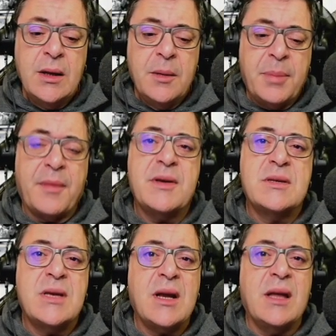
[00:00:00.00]
Parece
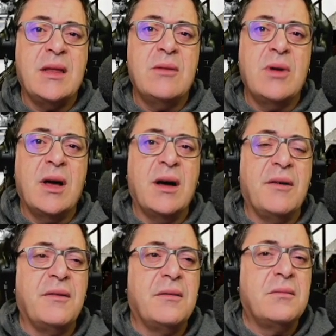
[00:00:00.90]
ser que tiene
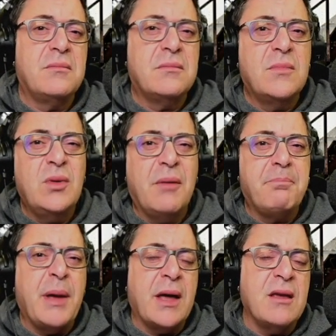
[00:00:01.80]
una,
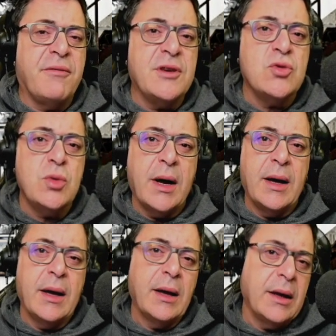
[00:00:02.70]
pequeña
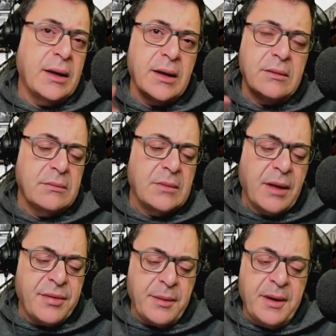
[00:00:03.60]
fisura en la
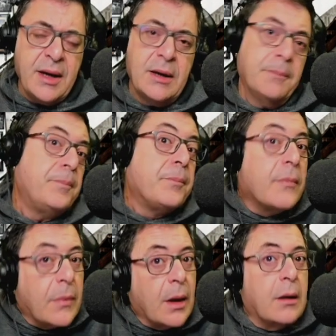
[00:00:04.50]
cervical,
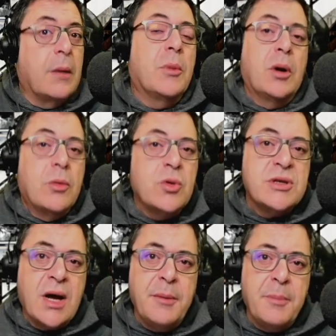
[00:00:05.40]
que bueno, no es
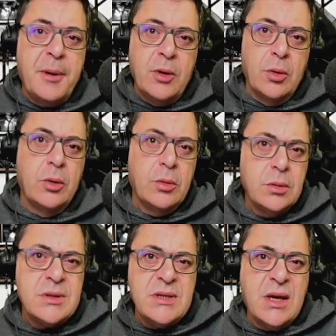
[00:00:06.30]
grave, pero
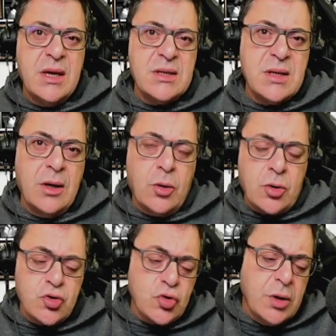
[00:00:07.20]
sí que es
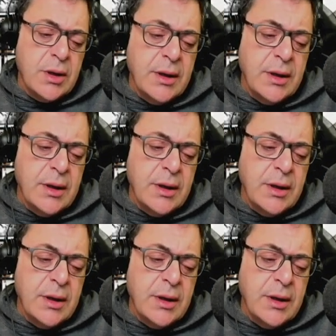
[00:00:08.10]
engorroso.